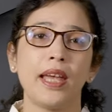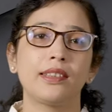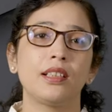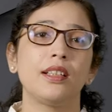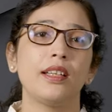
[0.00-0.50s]

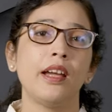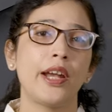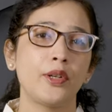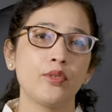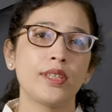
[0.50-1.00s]
मेथड है
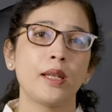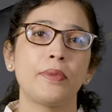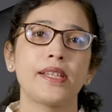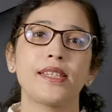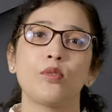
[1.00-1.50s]

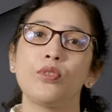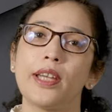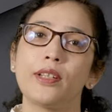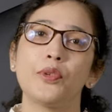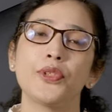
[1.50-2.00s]
हाइड्रोसेल्पिंग्स को
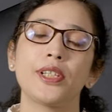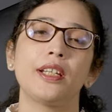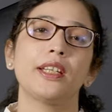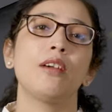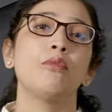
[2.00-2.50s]
डायग्नोस
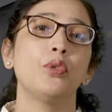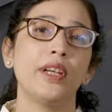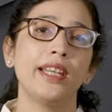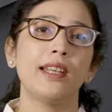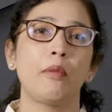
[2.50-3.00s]
करने का वो
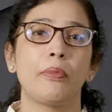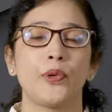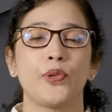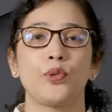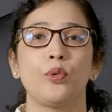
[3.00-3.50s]
है
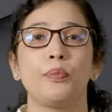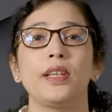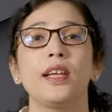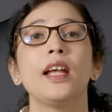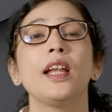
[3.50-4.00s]
लेप्रोस्कोपी